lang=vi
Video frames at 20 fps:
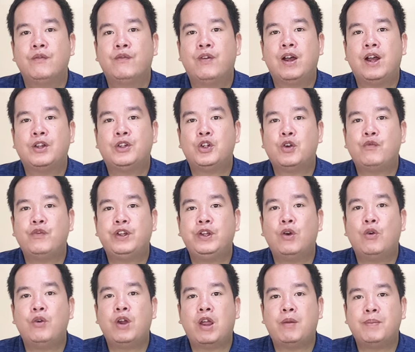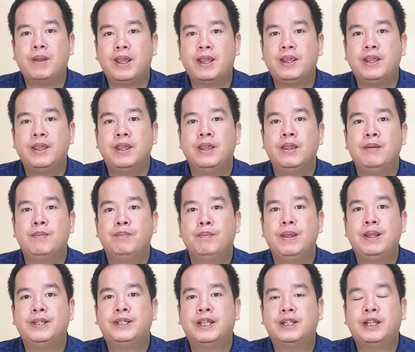Và trong video ngày hôm nay
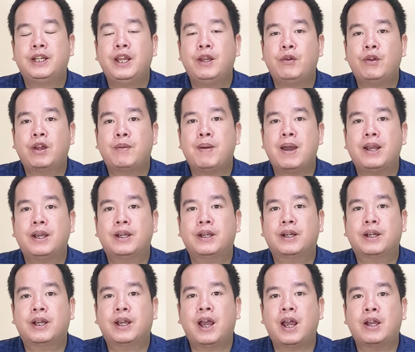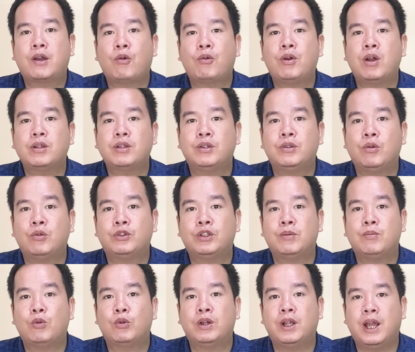mình sẽ giới thiệu với các bạn các công thức sử dụng
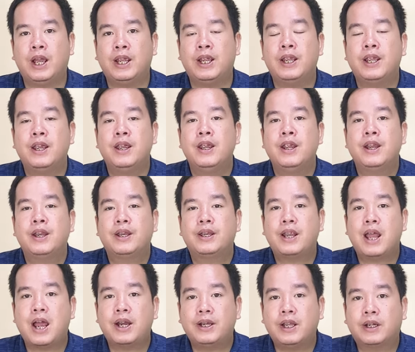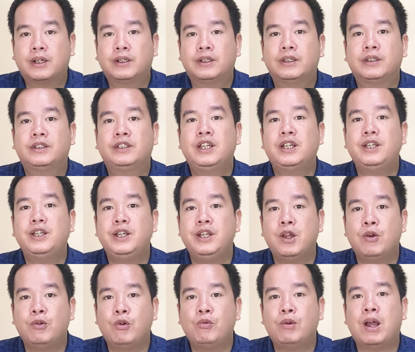trong một ngày đang được rất
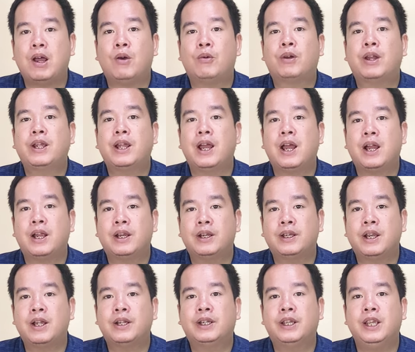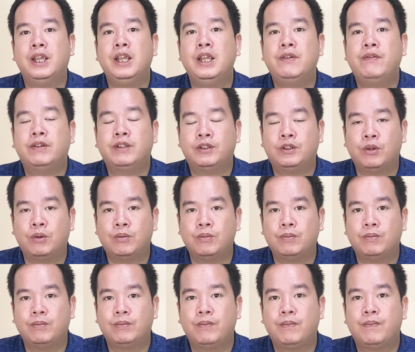nhiều đông đảo khách hàng đăng ký và sử dụng.
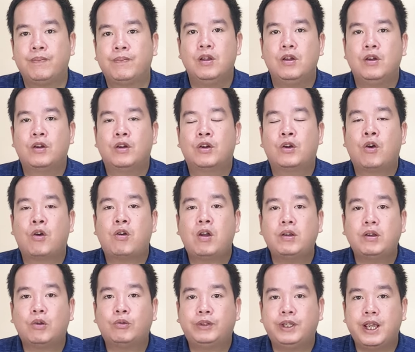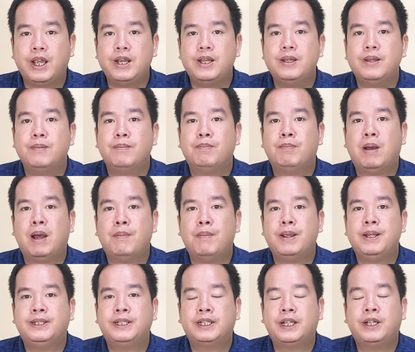Có cước đầu tiên mà
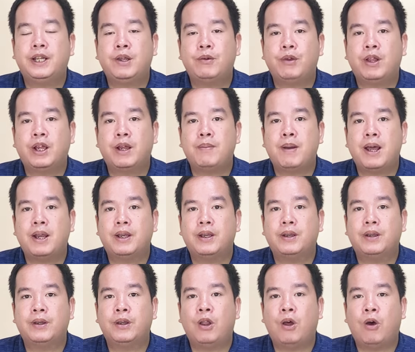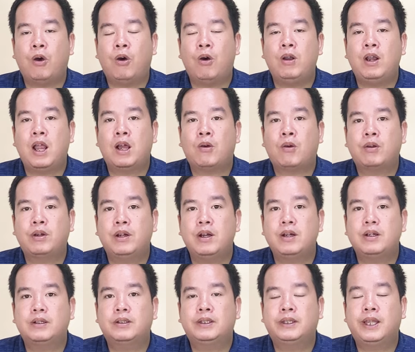mình sẽ giới thiệu đến các bạn đó là gói
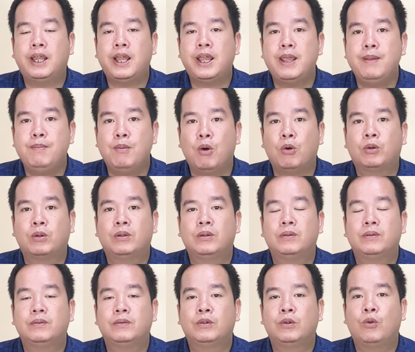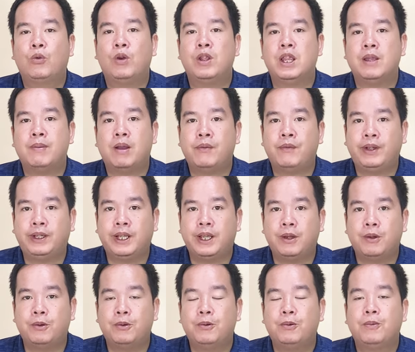cước T1 của nhà mạng Viettel.